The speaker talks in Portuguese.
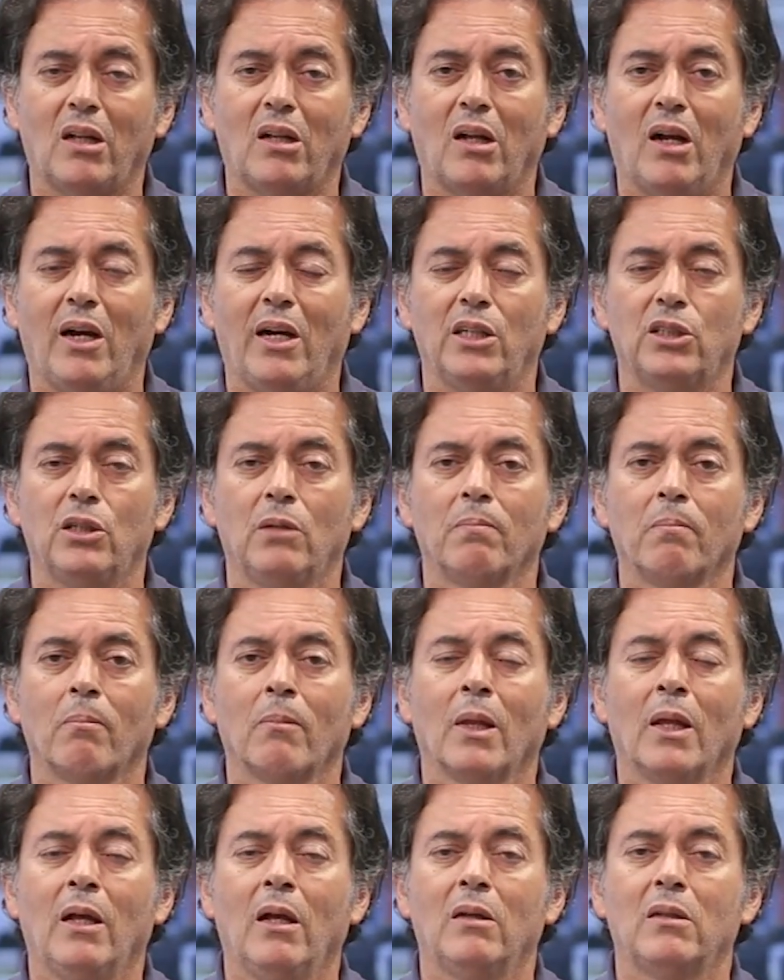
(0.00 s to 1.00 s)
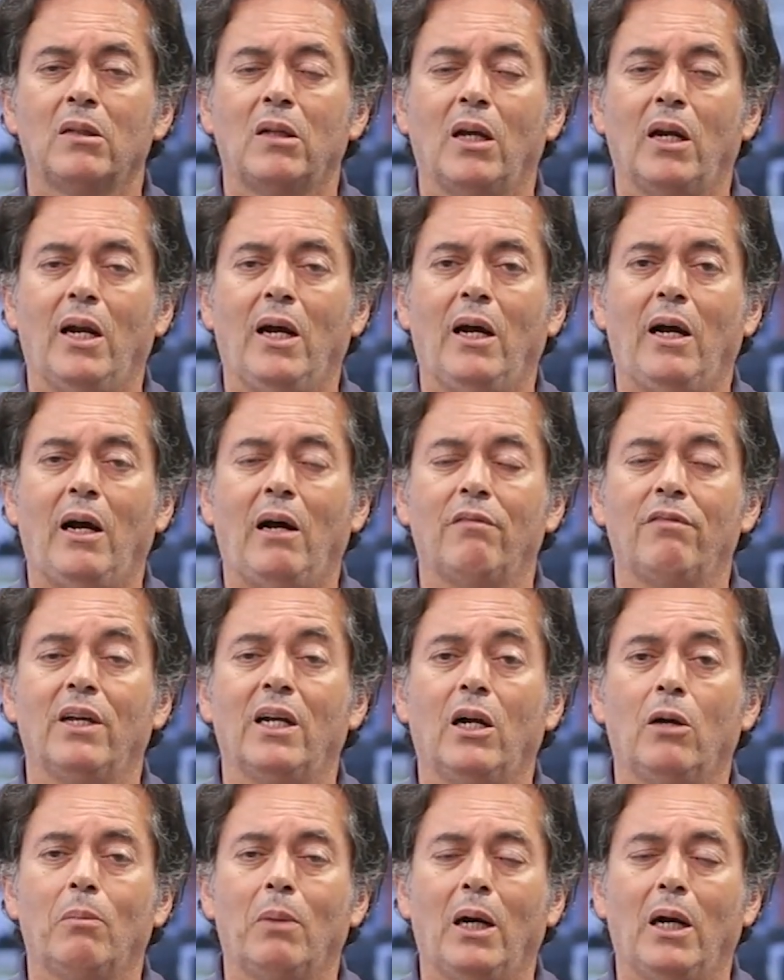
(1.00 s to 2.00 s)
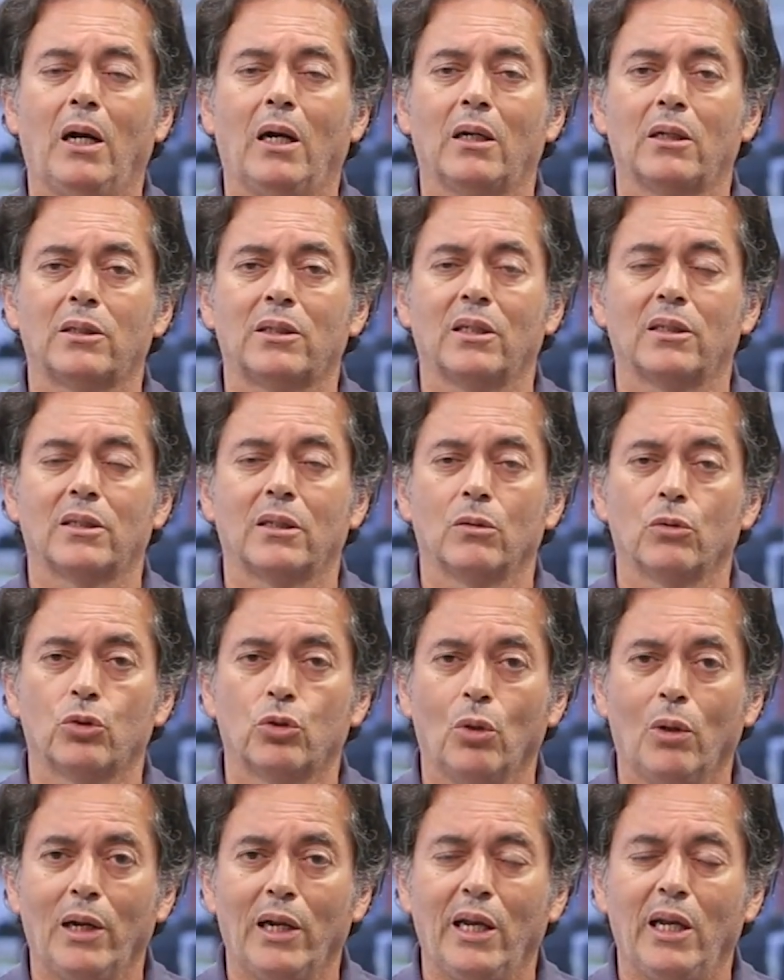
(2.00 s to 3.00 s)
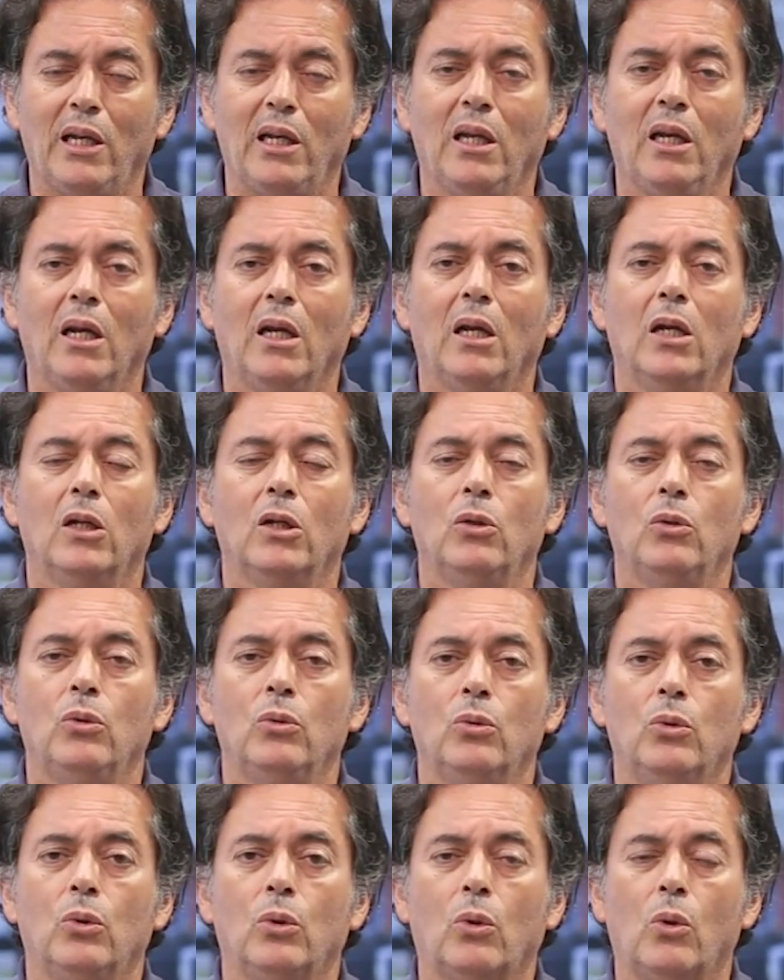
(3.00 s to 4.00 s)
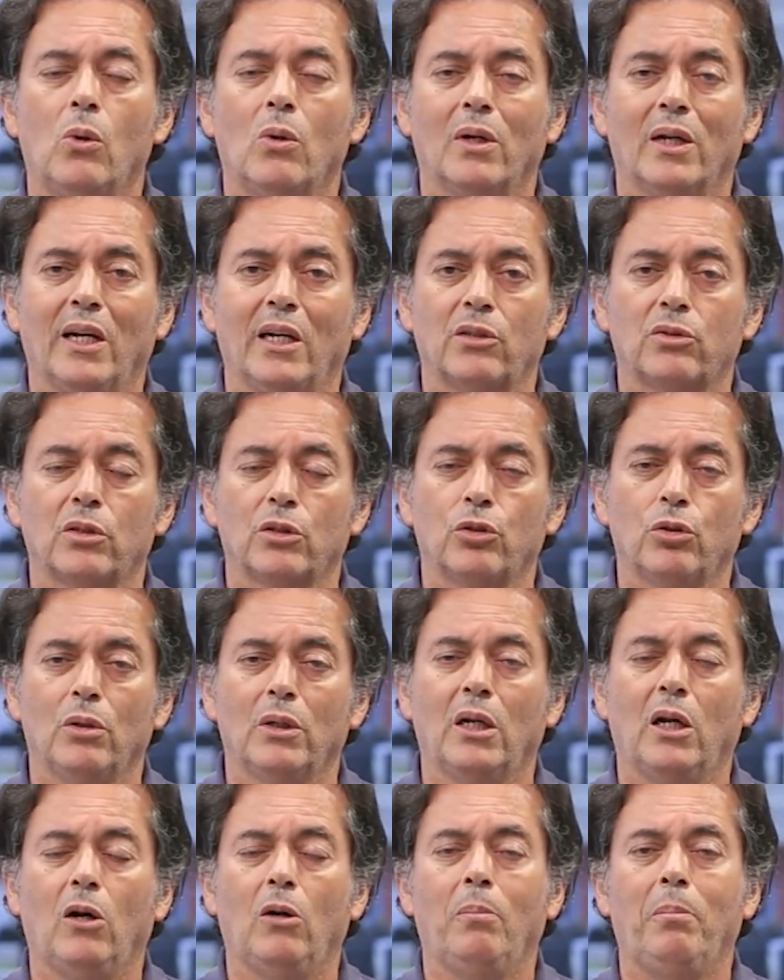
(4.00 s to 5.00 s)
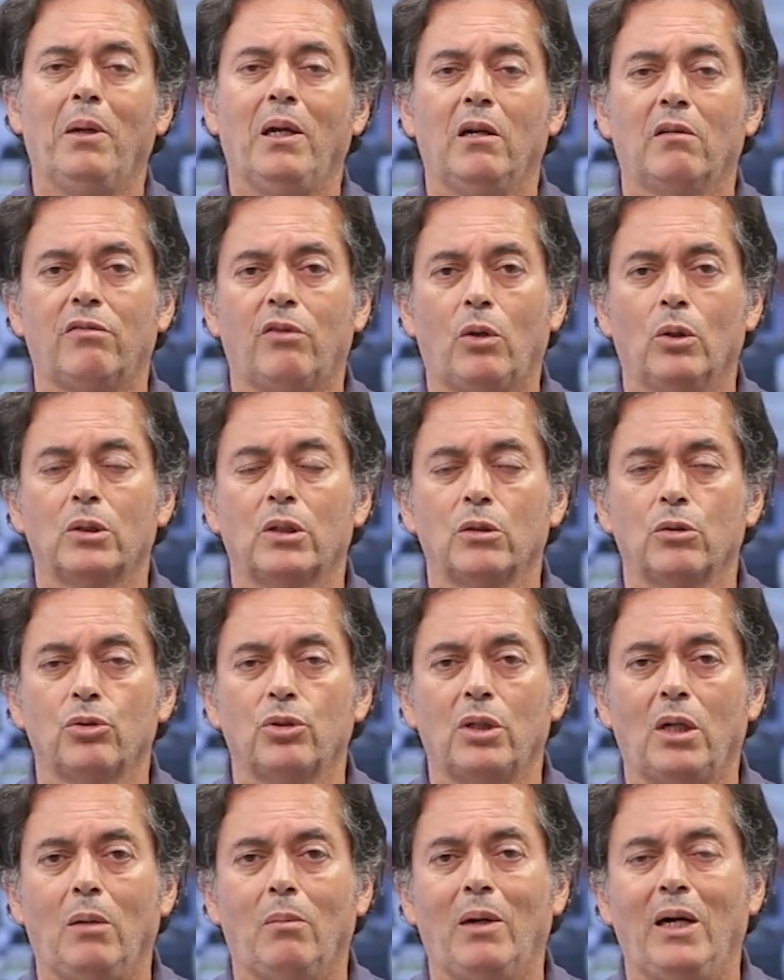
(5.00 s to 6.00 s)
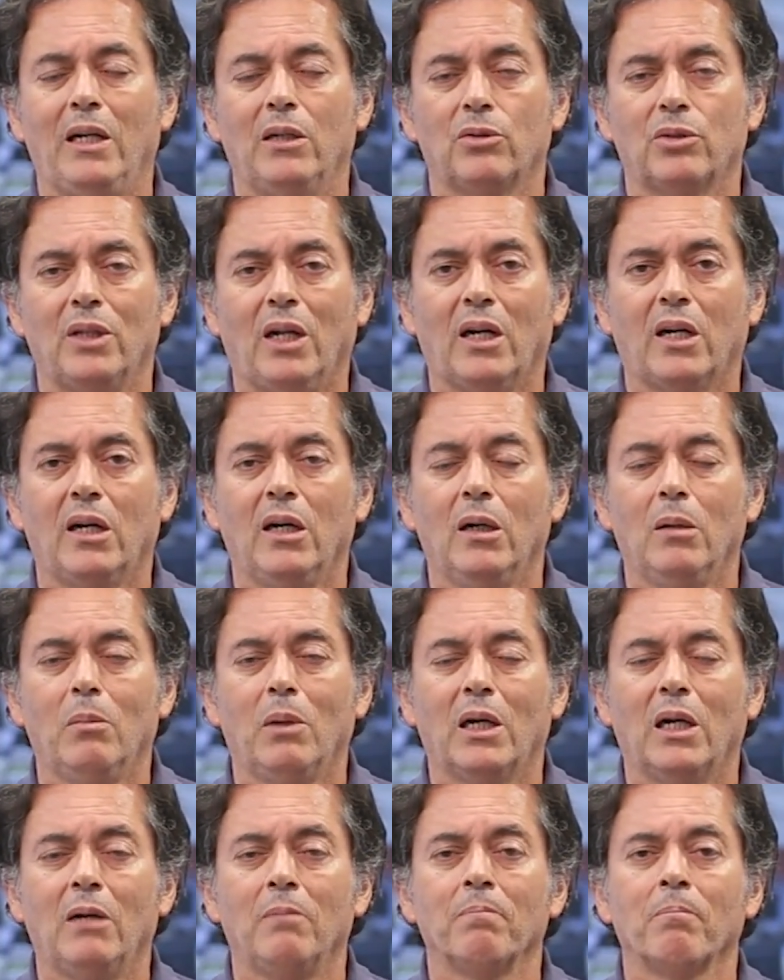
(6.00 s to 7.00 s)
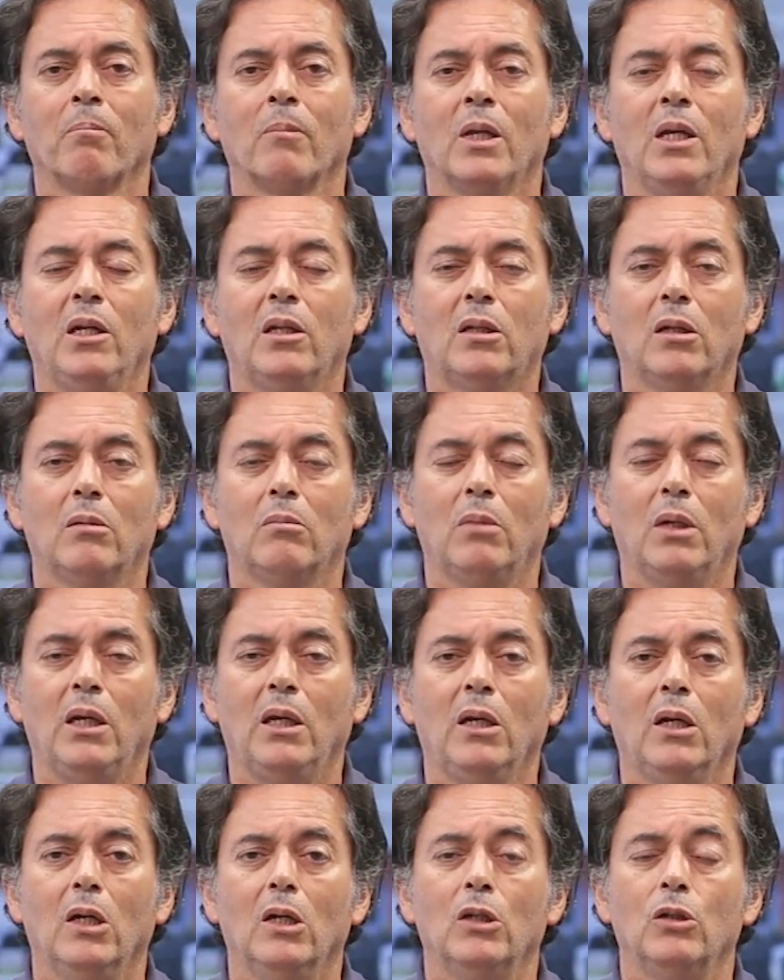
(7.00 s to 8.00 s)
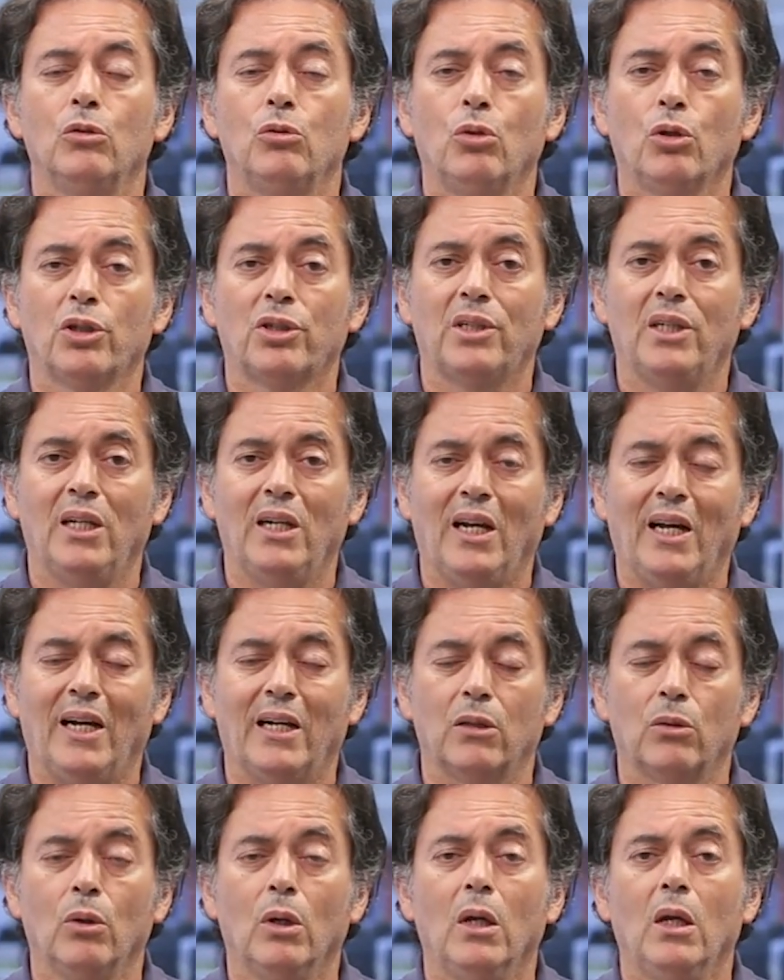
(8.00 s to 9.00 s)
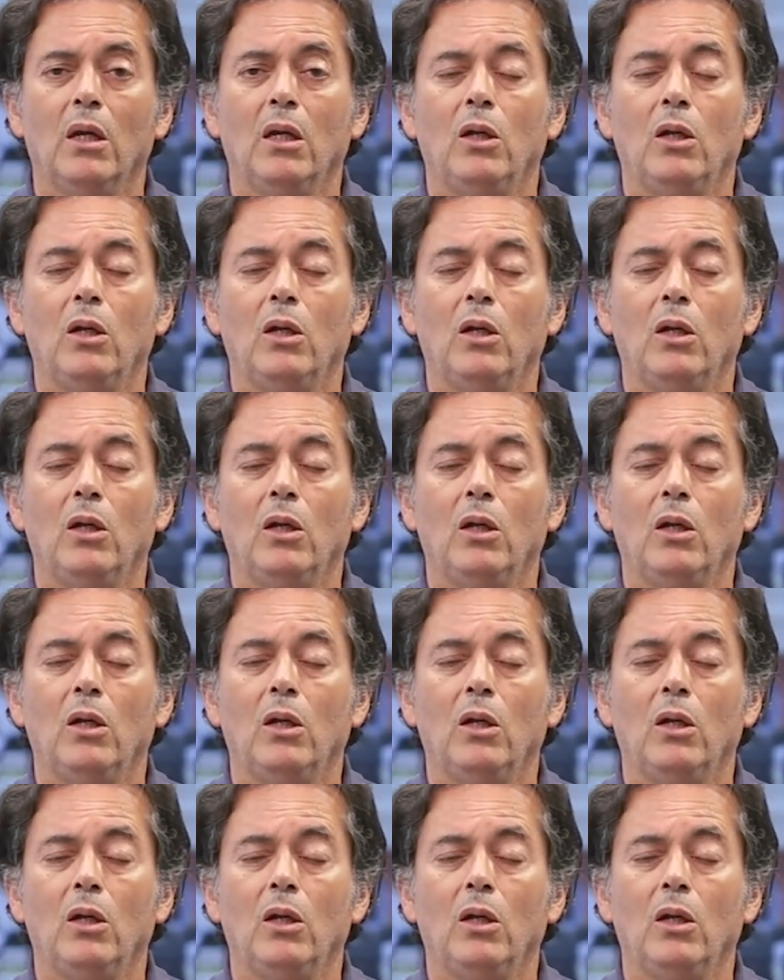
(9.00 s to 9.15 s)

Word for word: da tarde, terá, haverá uma sessão solene no Congresso Nacional para a volta dos trabalhos da Câmara e também do Senado.